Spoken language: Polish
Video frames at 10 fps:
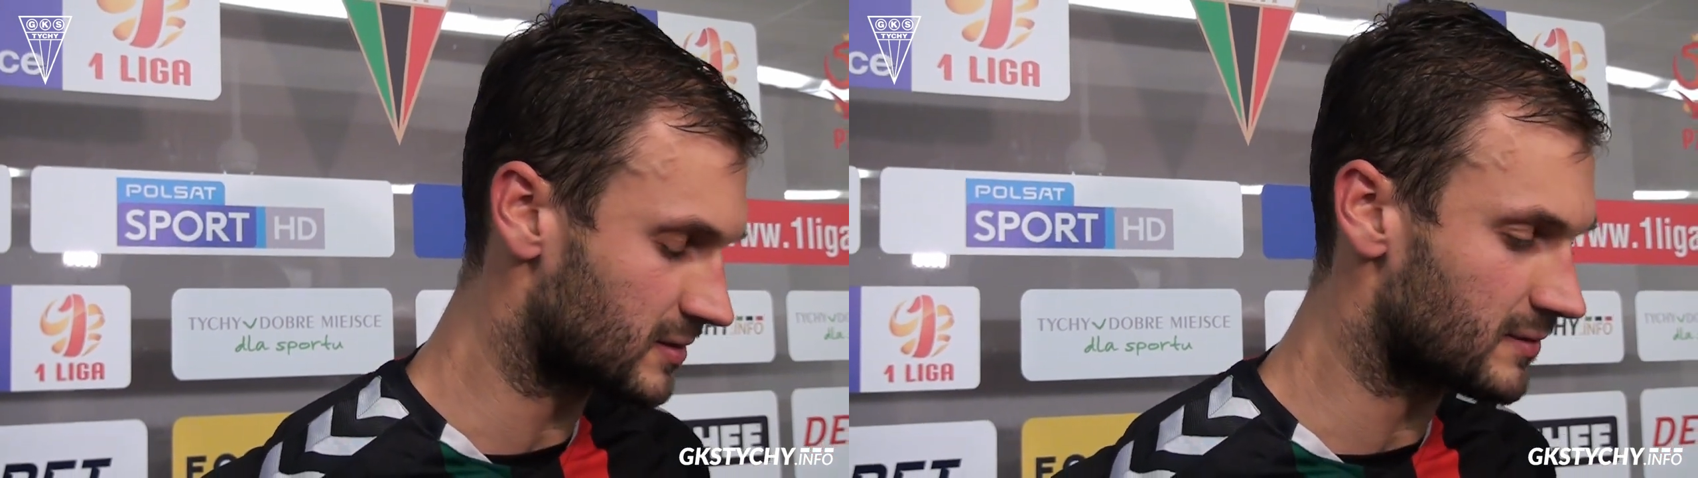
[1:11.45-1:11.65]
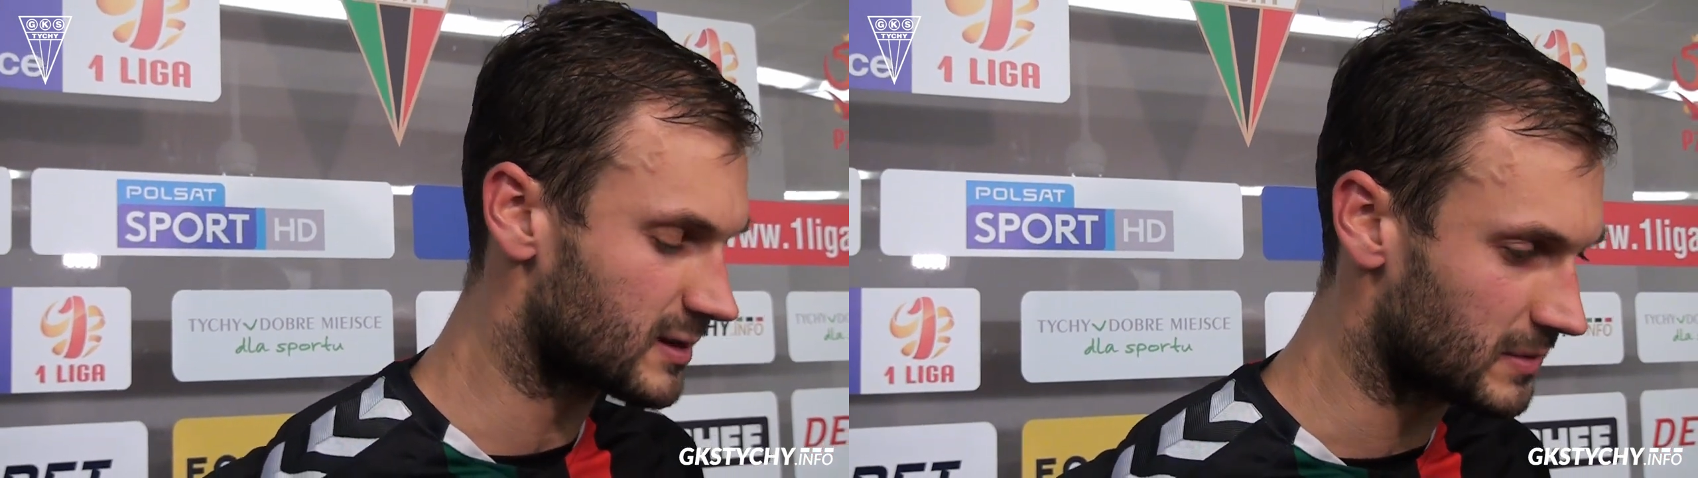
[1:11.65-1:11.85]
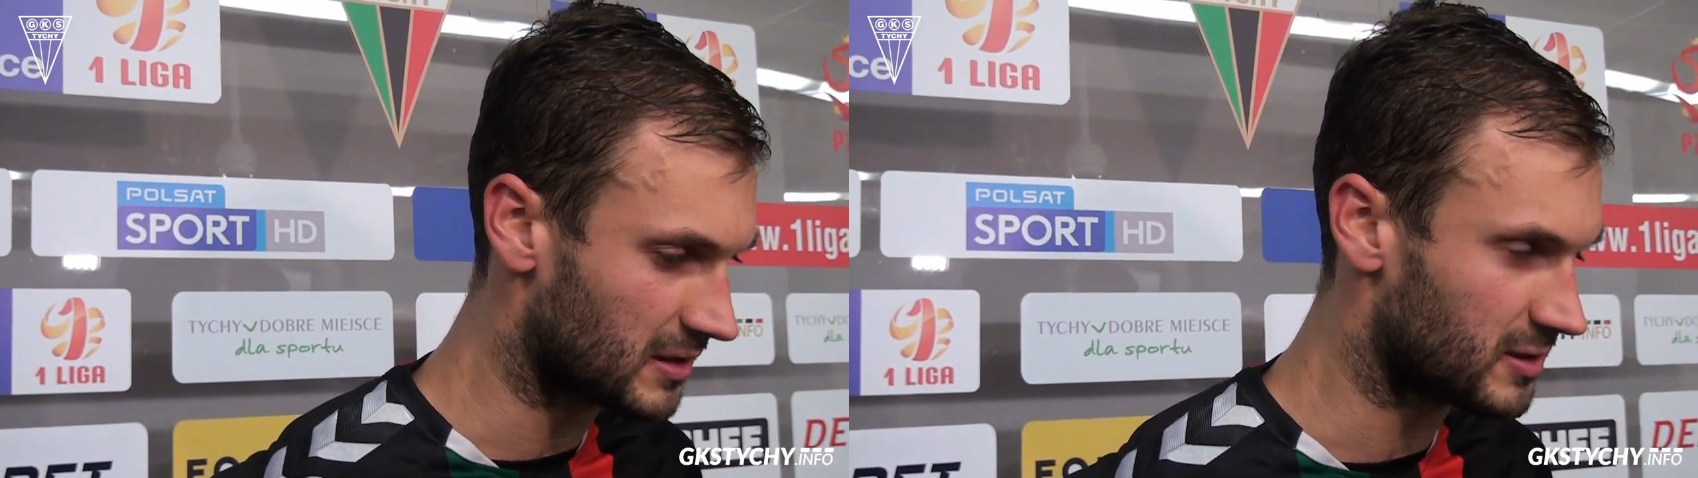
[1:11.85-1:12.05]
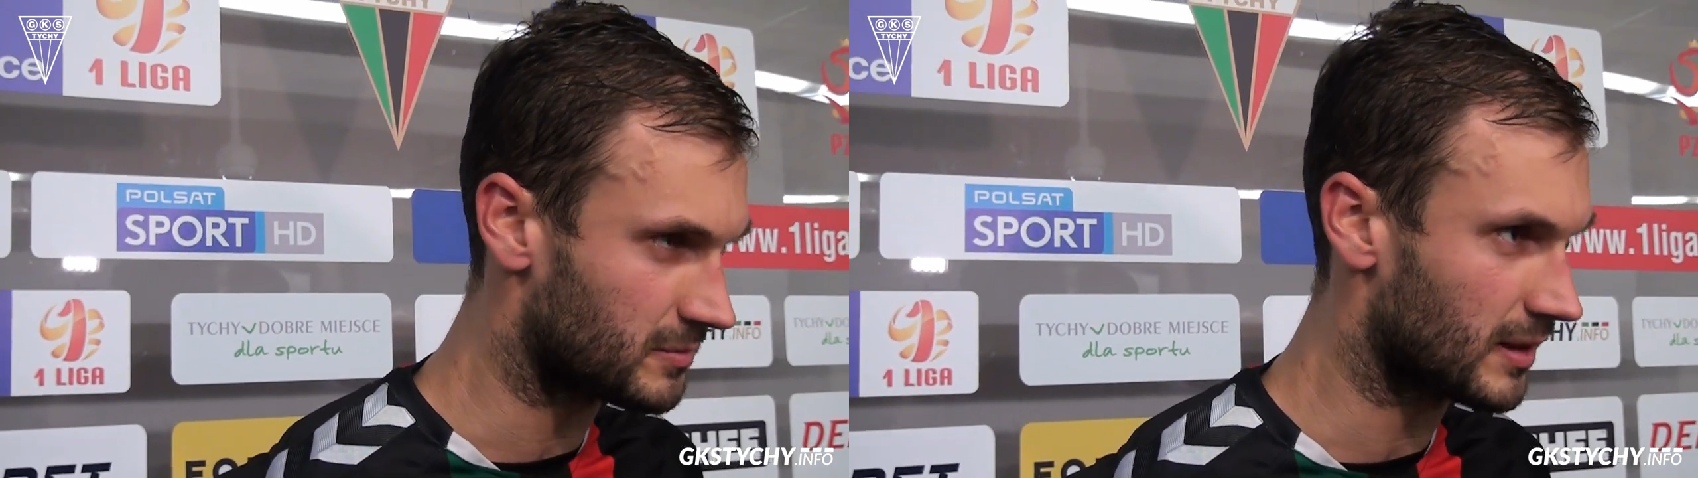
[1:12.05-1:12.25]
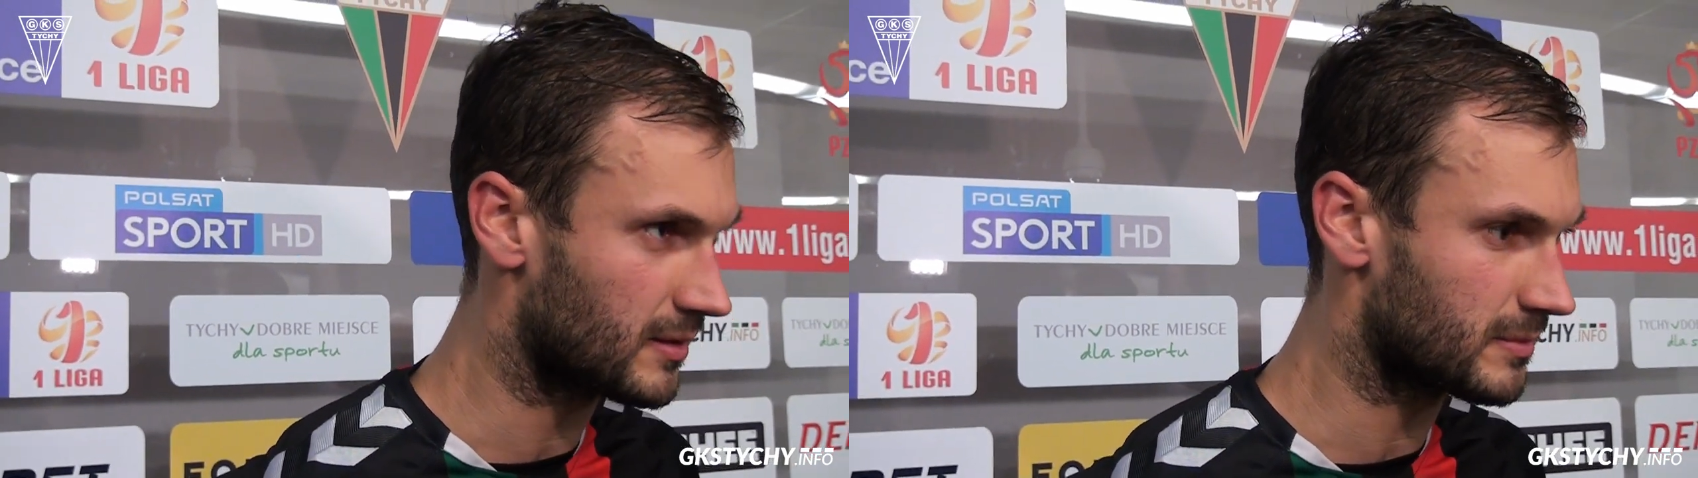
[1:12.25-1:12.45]
wszyscy wiedzą jaki,
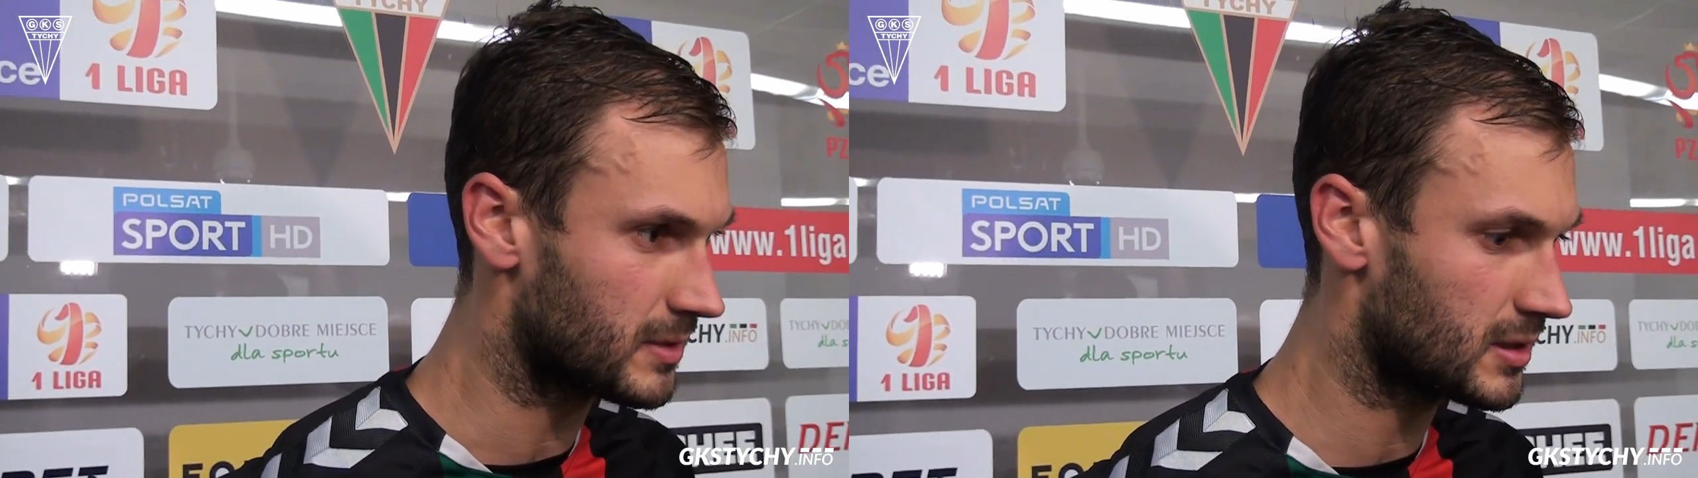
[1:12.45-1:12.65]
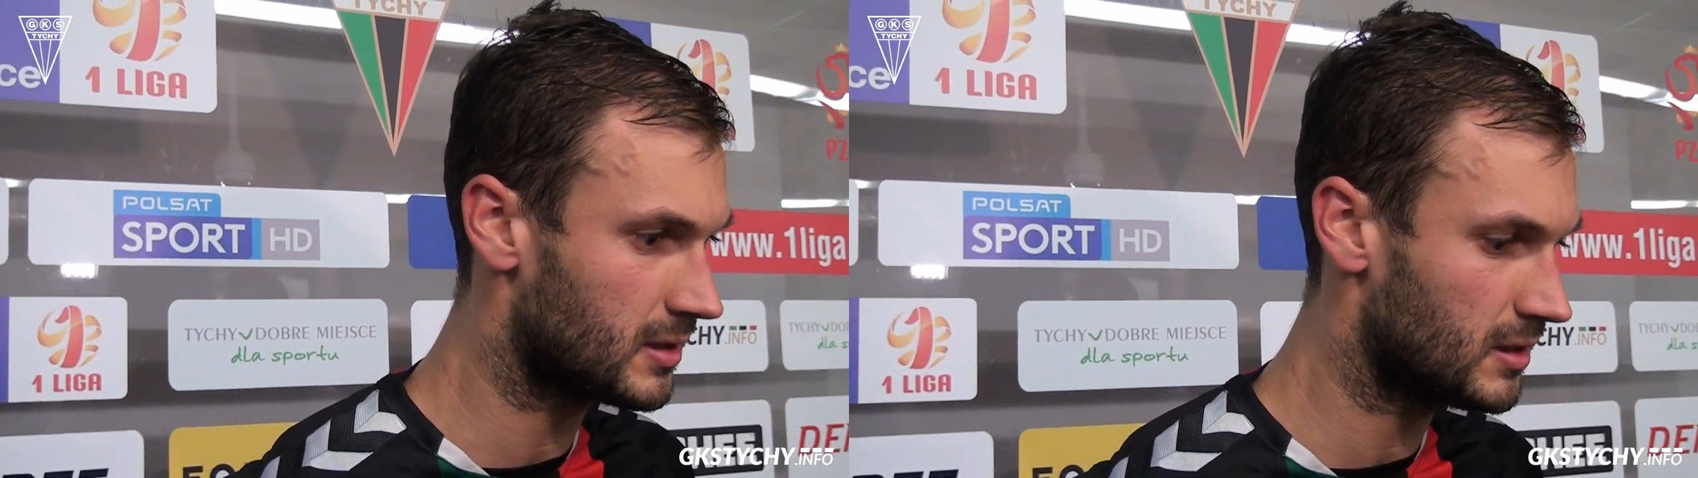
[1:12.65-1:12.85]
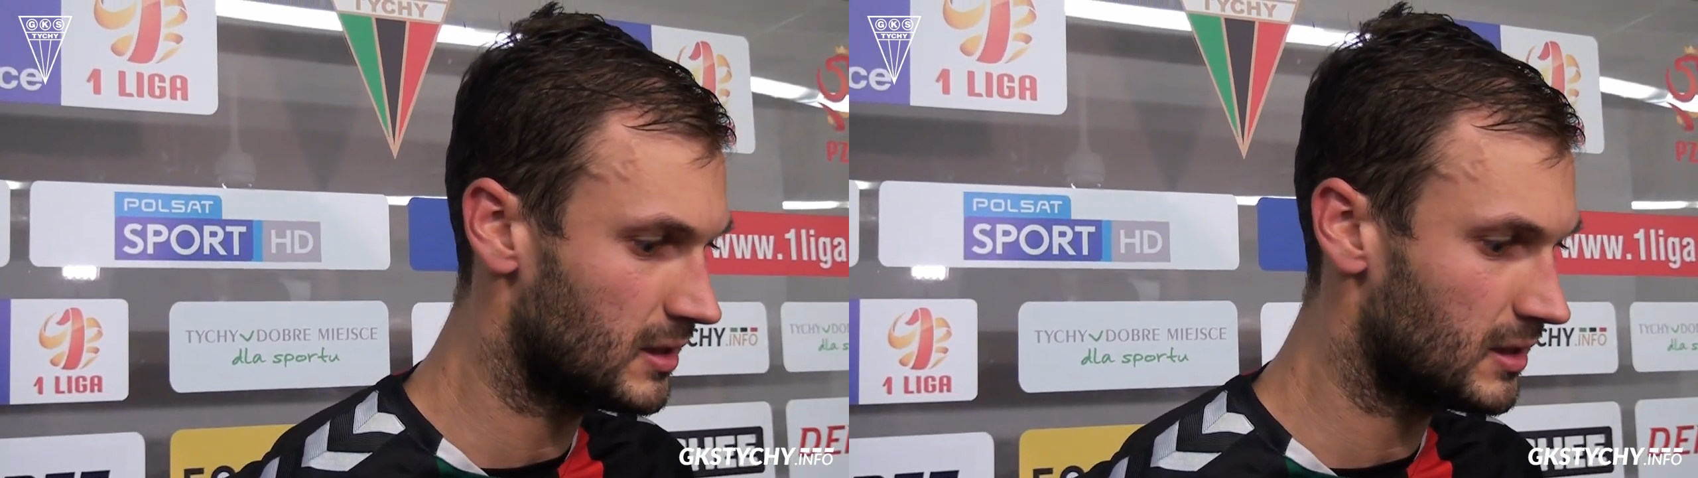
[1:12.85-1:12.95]
jaki jest mecz